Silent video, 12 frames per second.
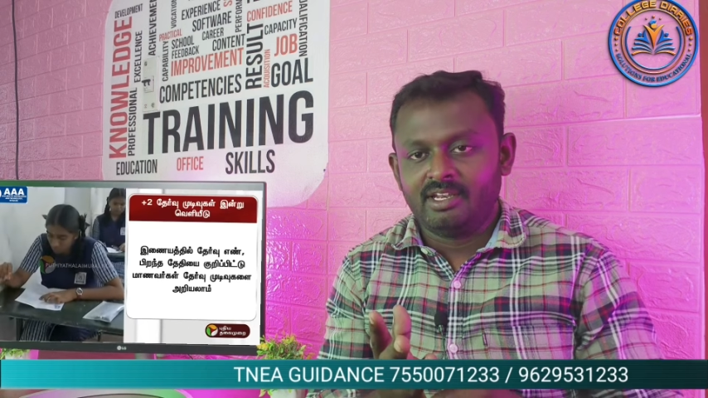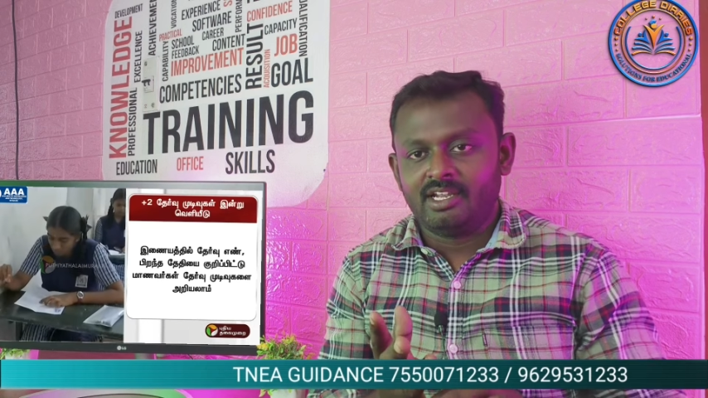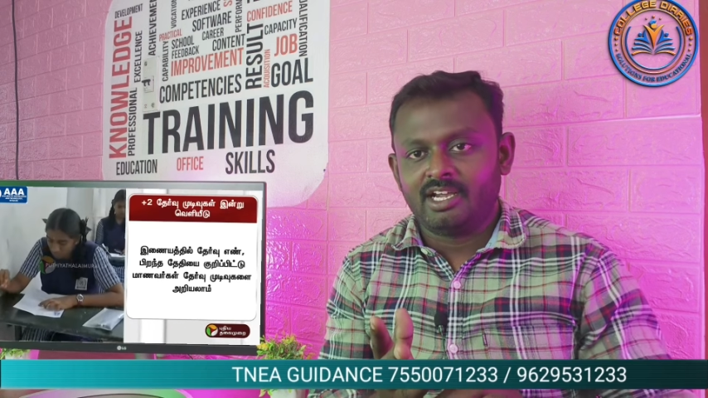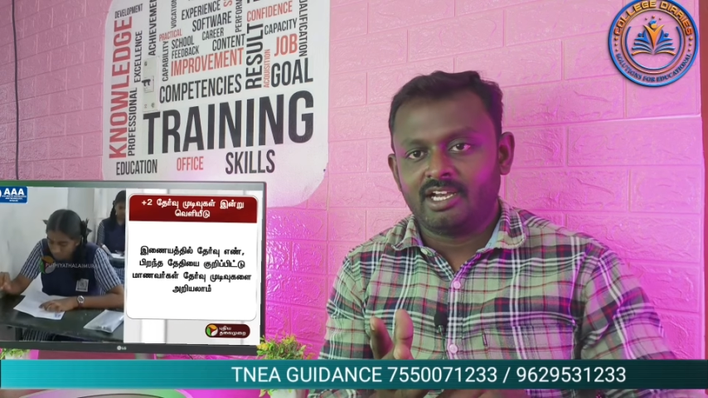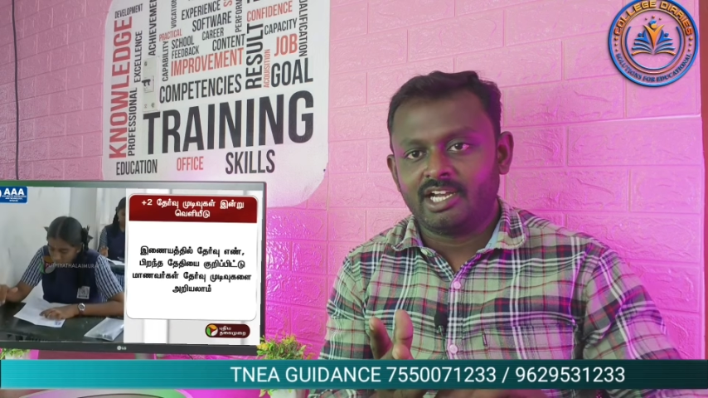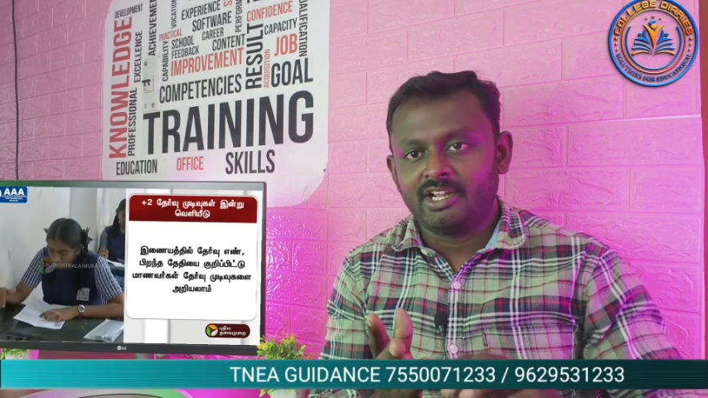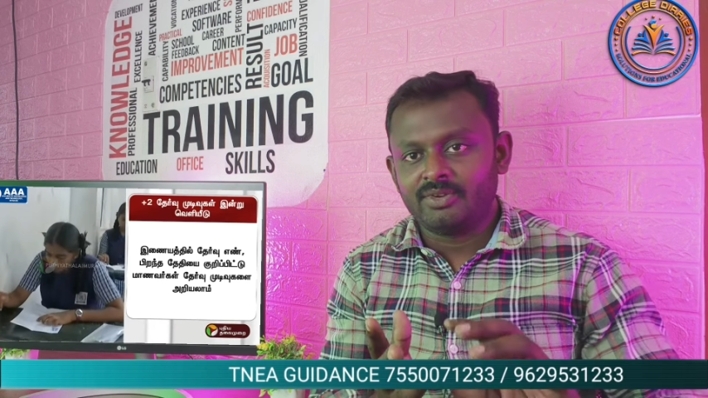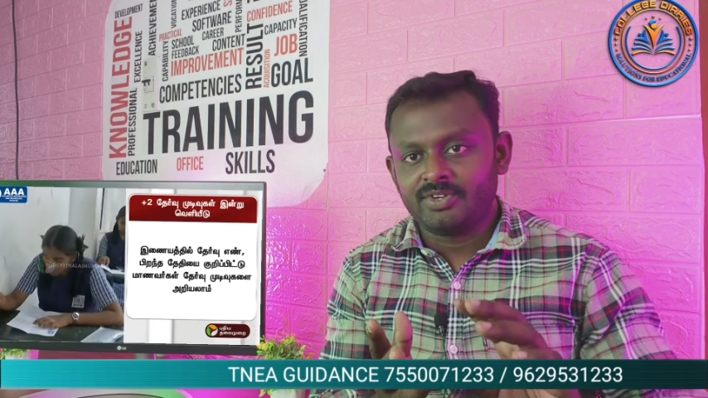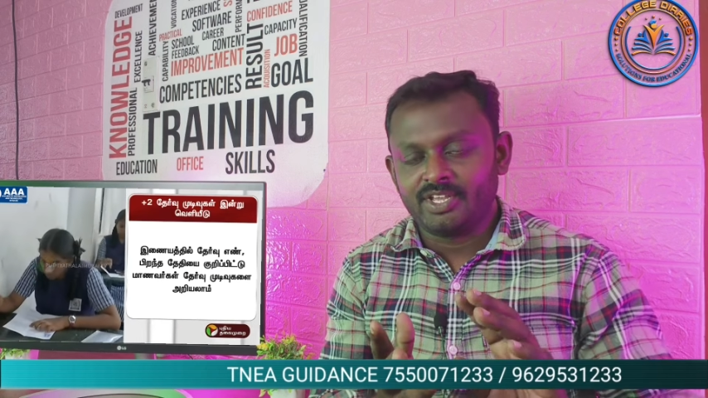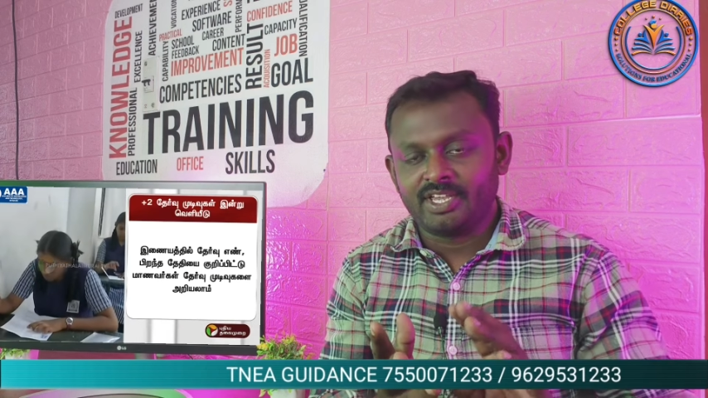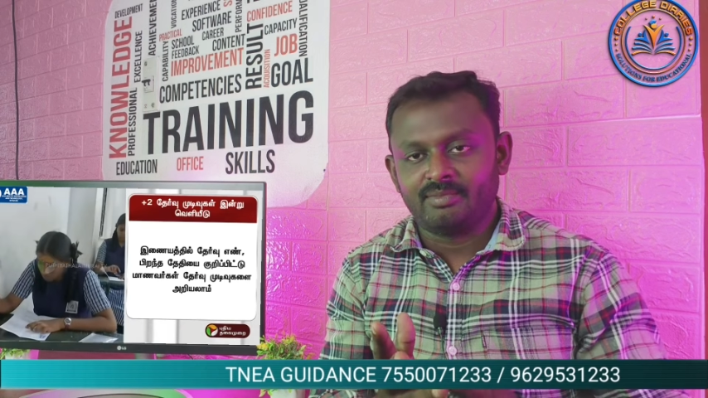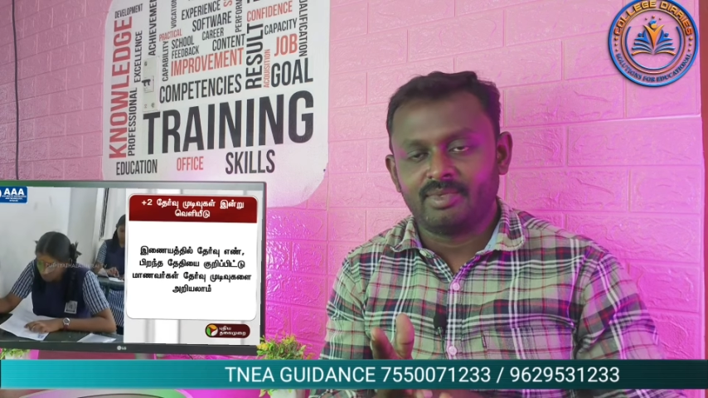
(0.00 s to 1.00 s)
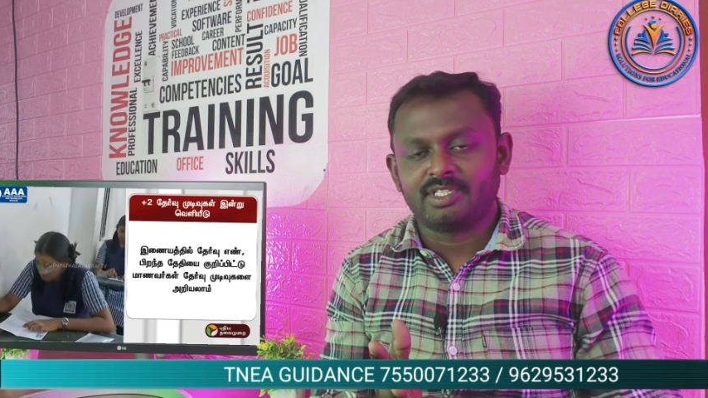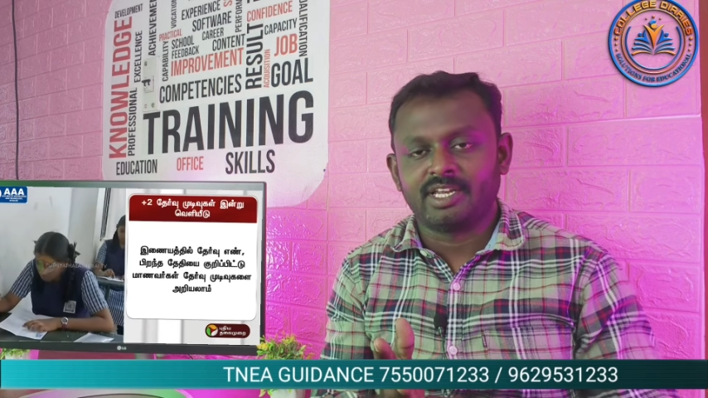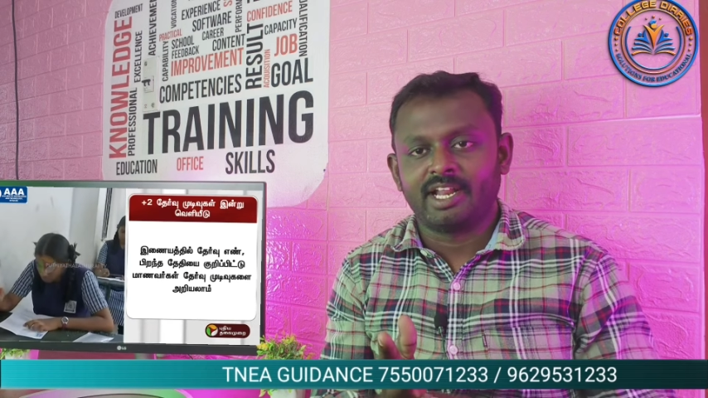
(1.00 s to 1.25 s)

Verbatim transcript: இல்லை அண்ணா யூனிவர்சிட்டி கேம்பஸ்